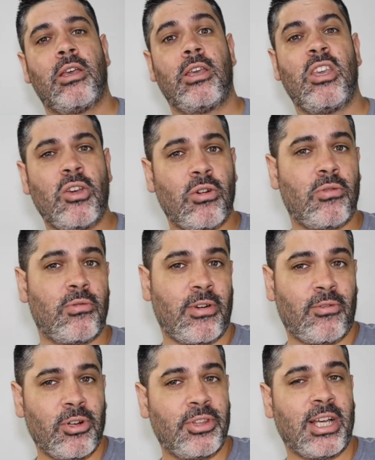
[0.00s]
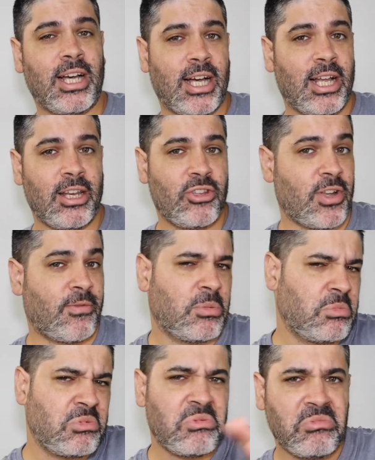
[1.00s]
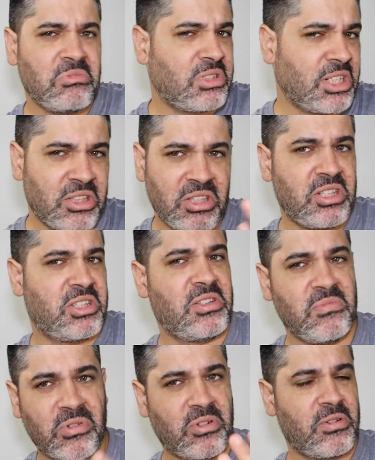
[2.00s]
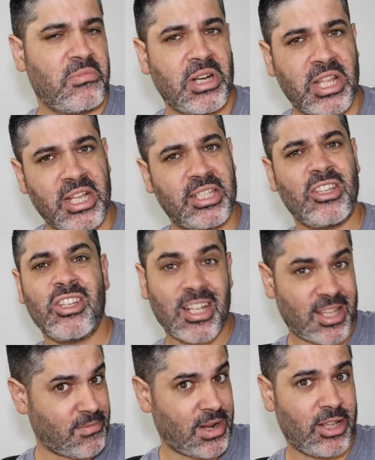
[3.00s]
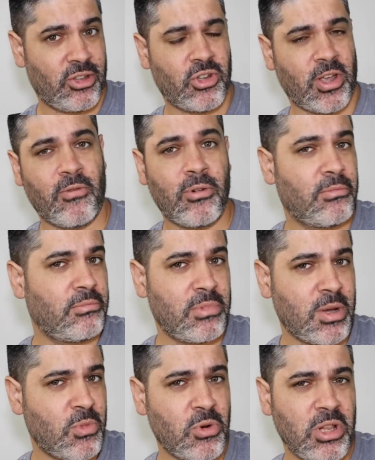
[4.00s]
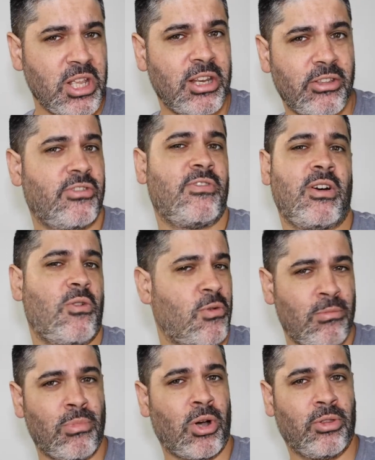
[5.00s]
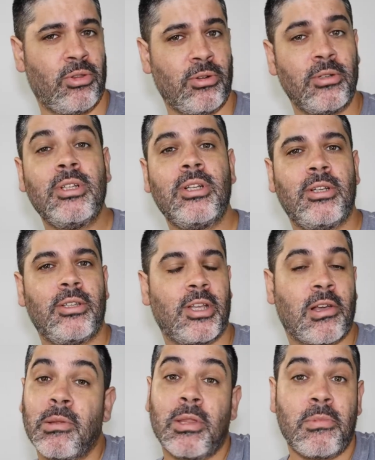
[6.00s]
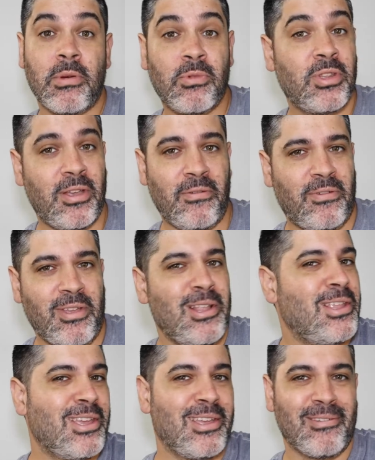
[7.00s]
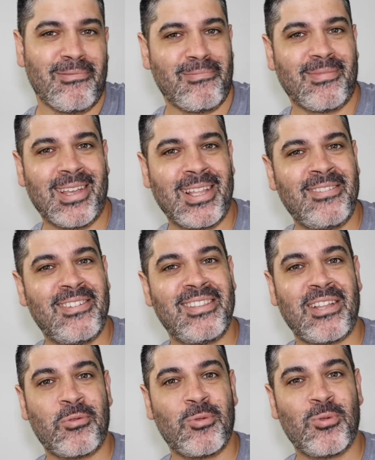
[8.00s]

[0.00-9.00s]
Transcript: Io una volta leggevo, non tantissimo, non in maniera esagerata, ma leggevo. Mia moglie leggeva un botto. Da quando abbiamo dei figli è diventata